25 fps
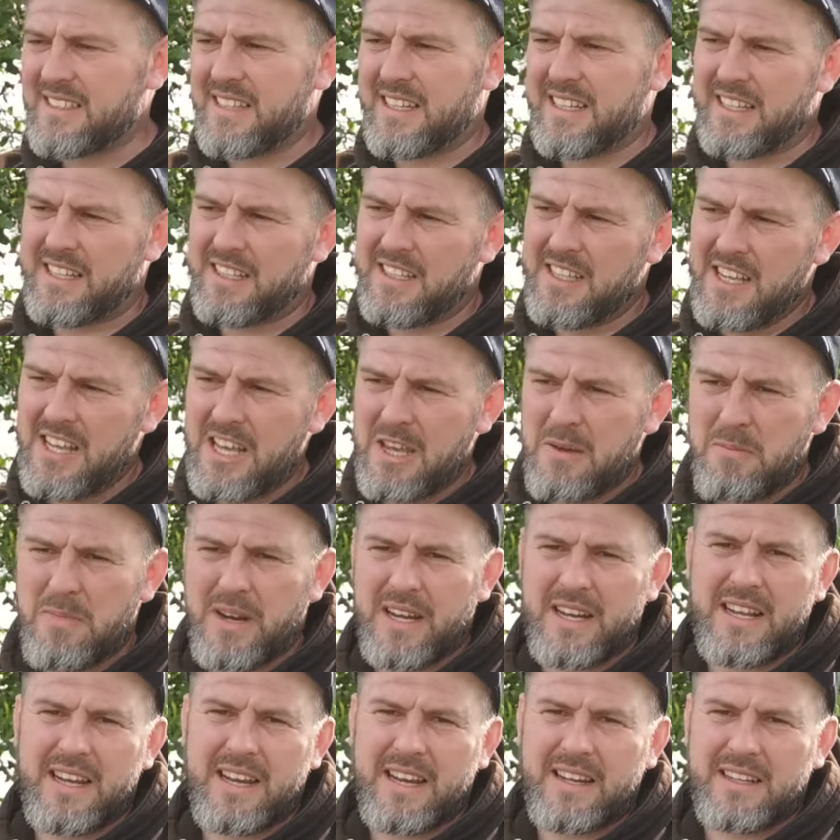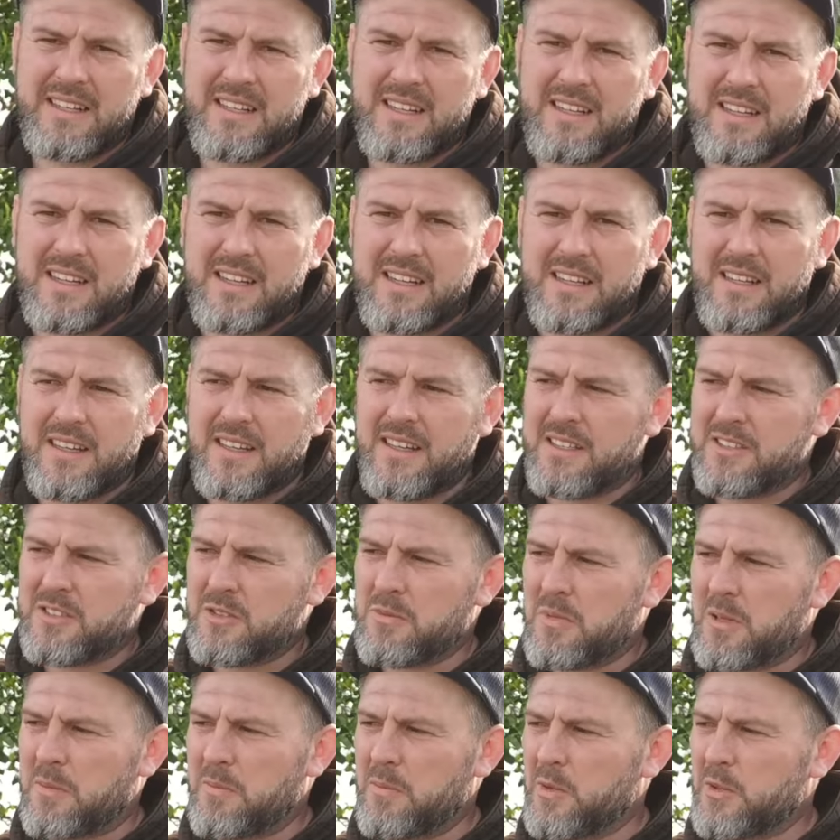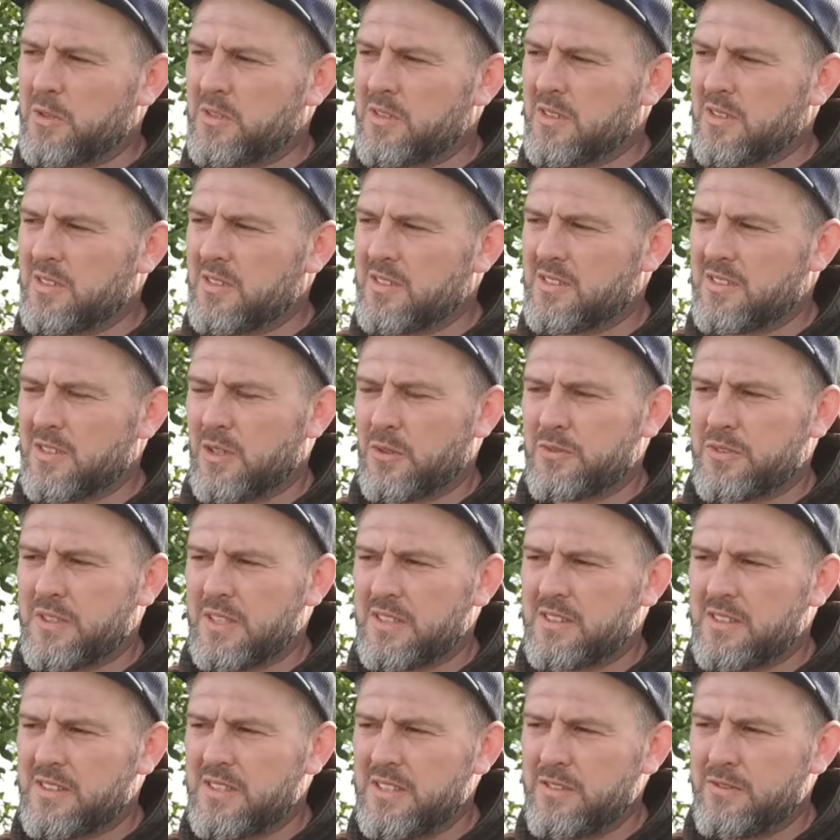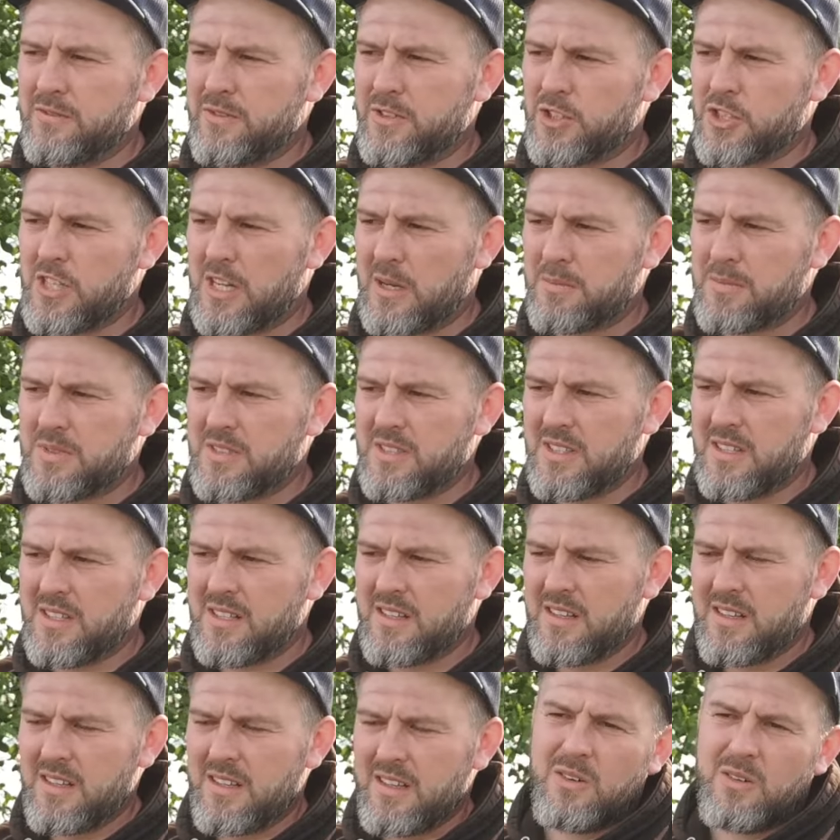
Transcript: sein bei der Angelei. Also man möchte es auf seinen Zielfisch absehen